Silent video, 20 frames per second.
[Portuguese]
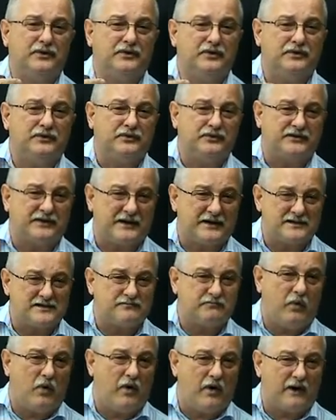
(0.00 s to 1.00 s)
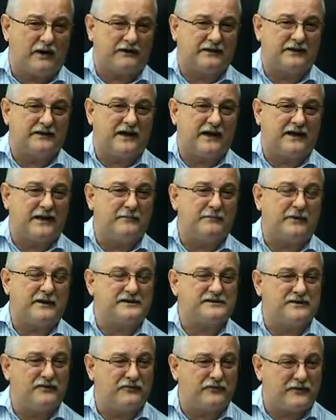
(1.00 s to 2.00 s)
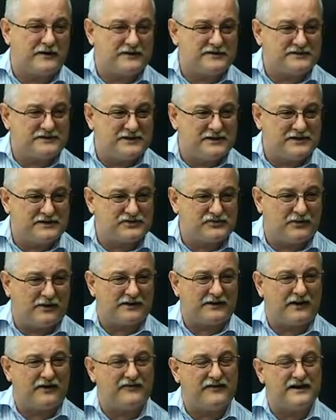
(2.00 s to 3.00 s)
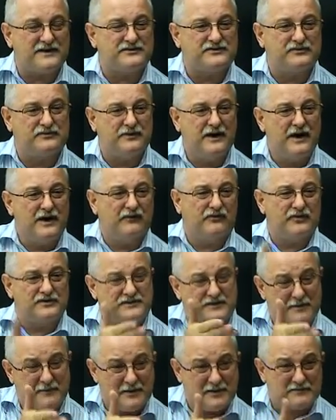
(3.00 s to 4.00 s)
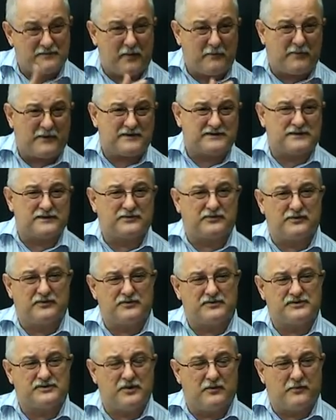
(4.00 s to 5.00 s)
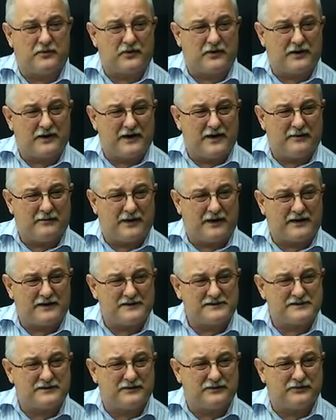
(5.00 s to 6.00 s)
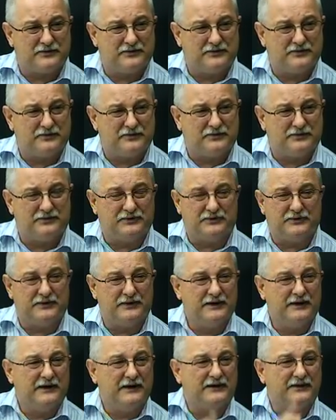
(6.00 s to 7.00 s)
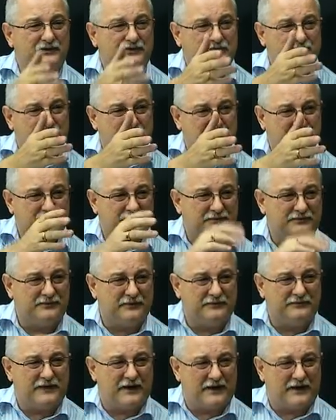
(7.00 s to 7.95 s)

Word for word: do, do transporte daqui para São Francisco, através de um. Você mesmo apresentou no seu programa a questão do, do, do